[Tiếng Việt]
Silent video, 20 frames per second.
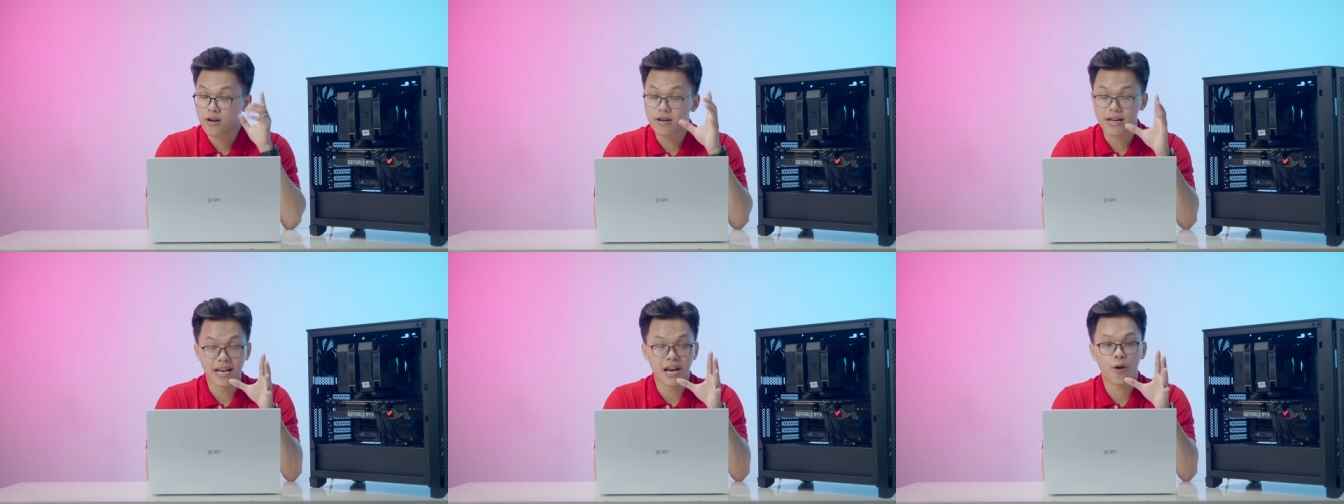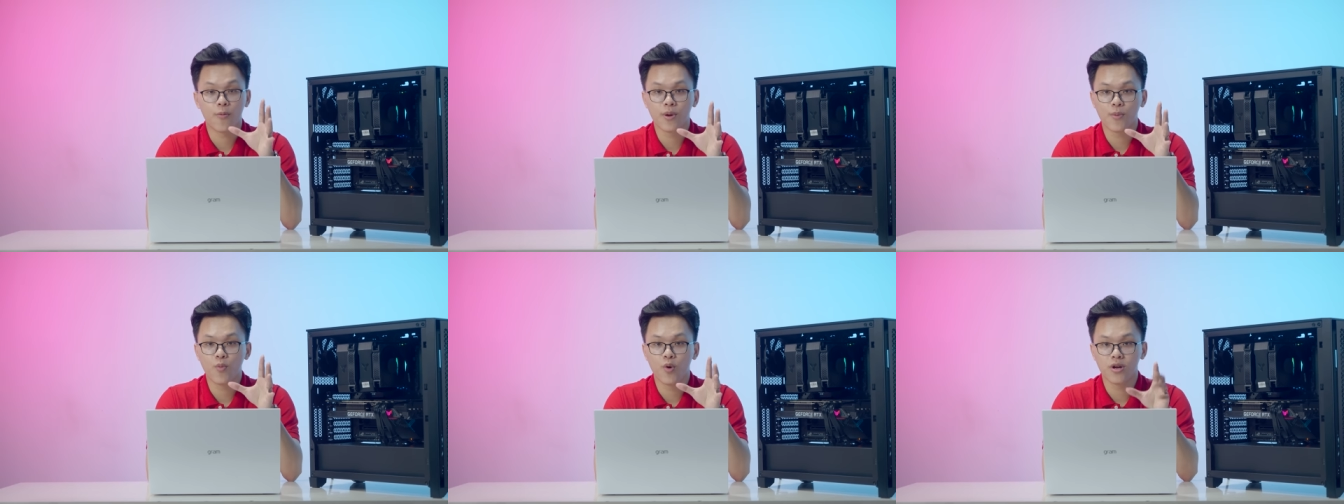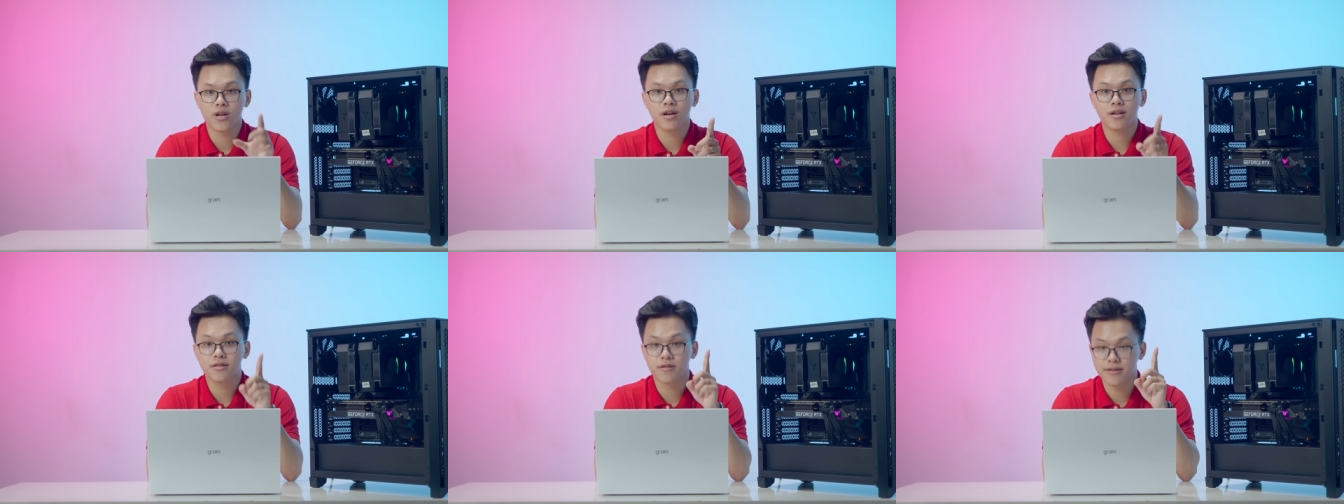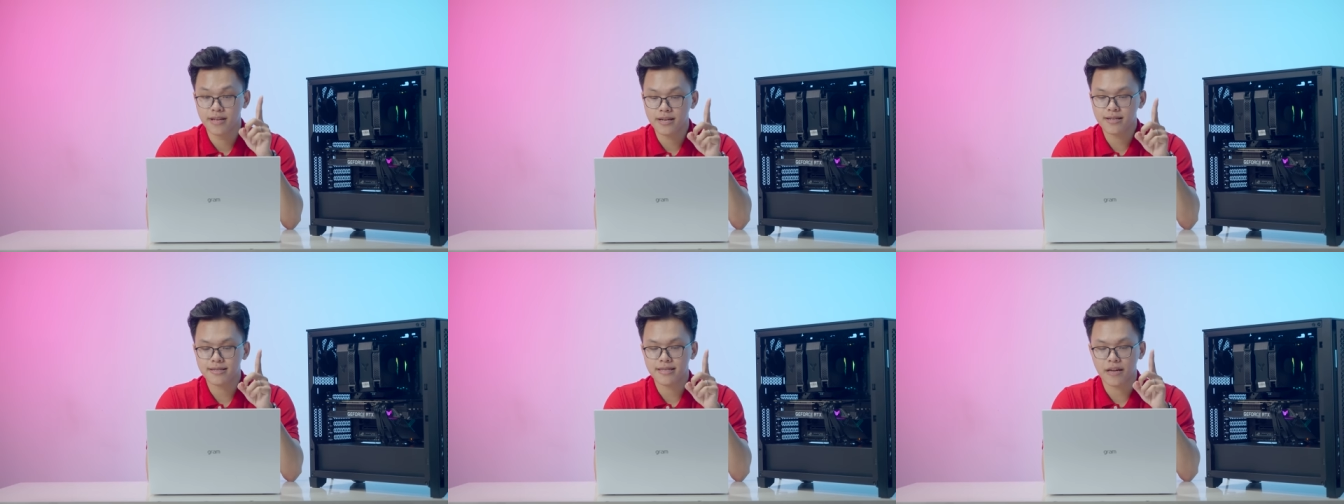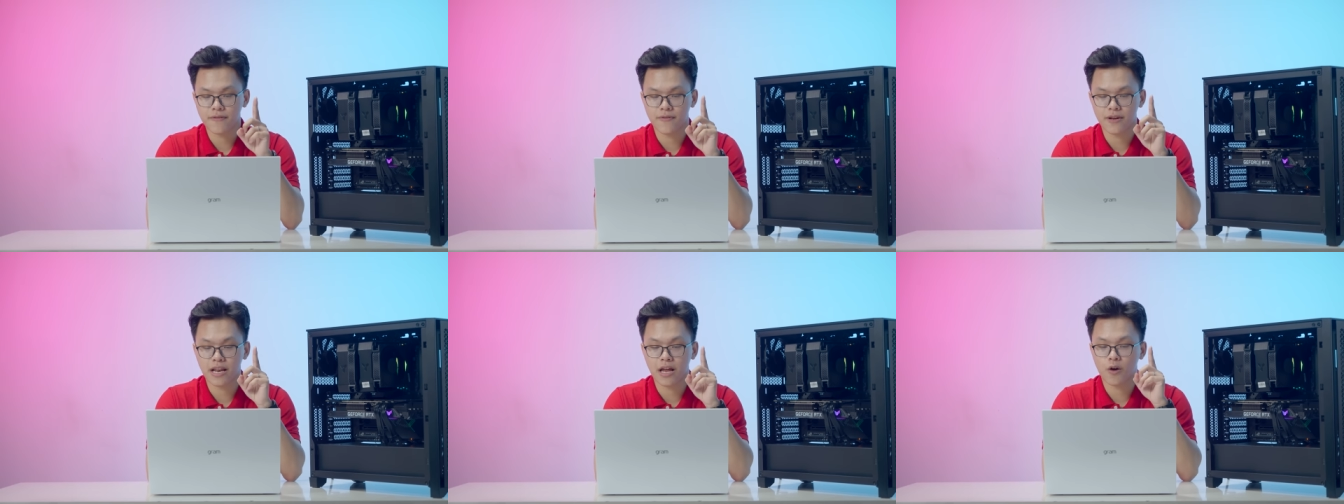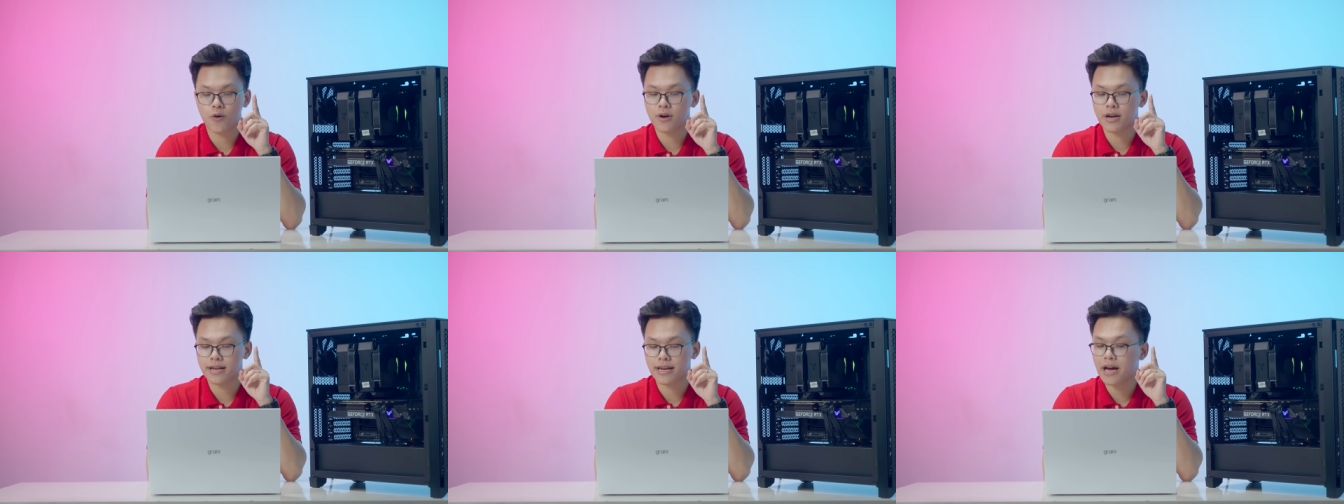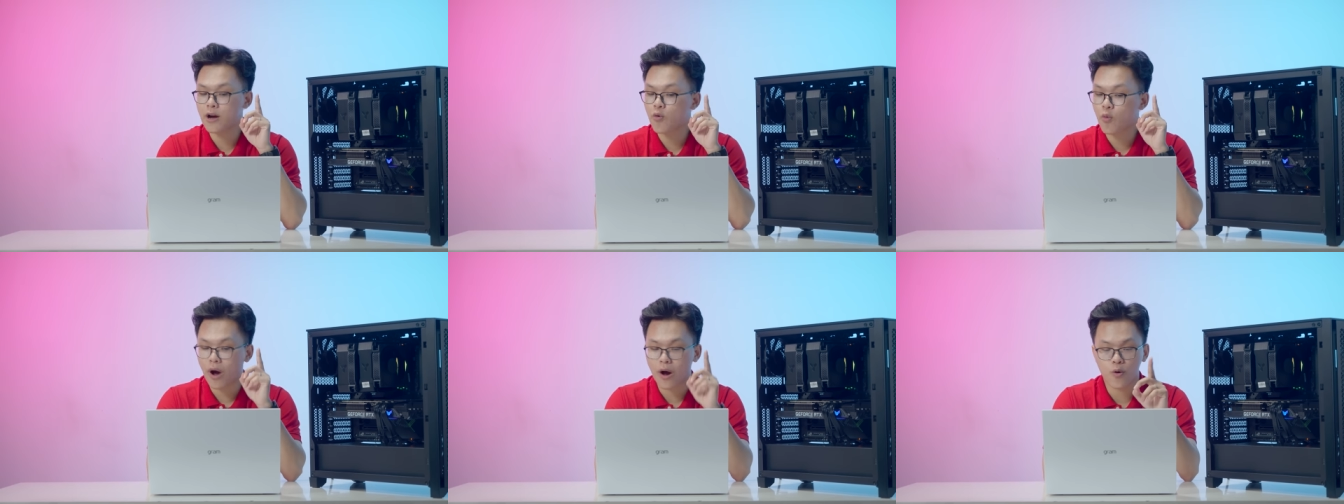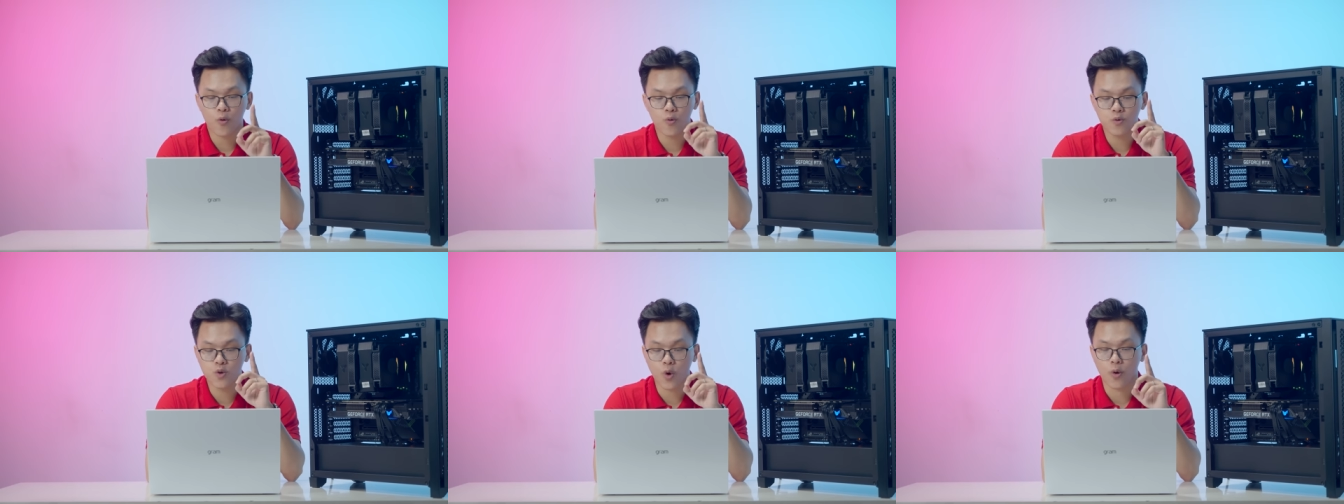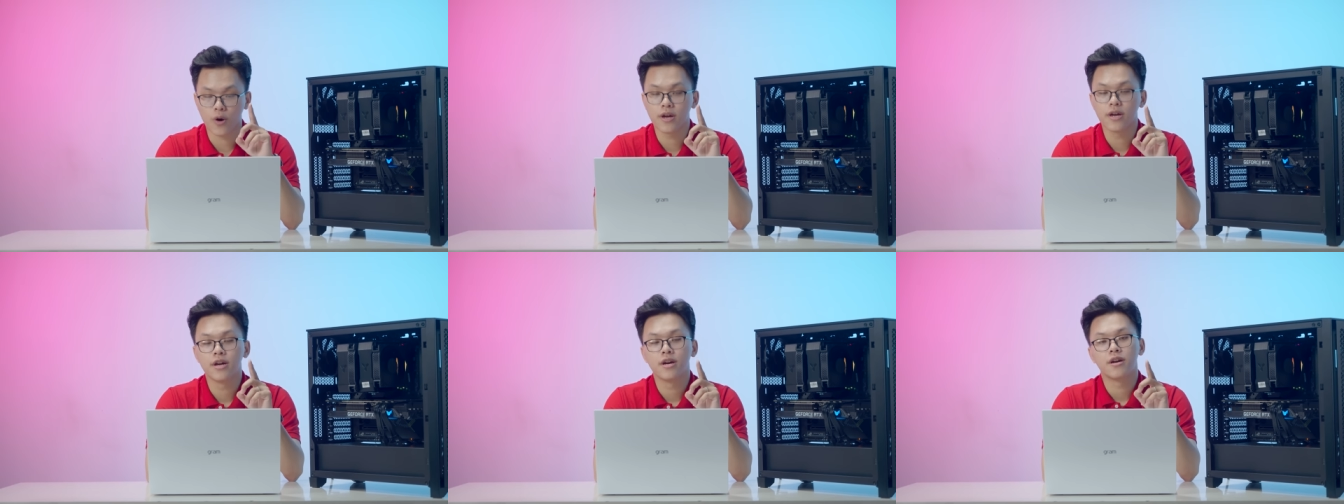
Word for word: cực kỳ là không nên mua nhá. Thứ nhất, tại vì là con này đã quá cũ rồi.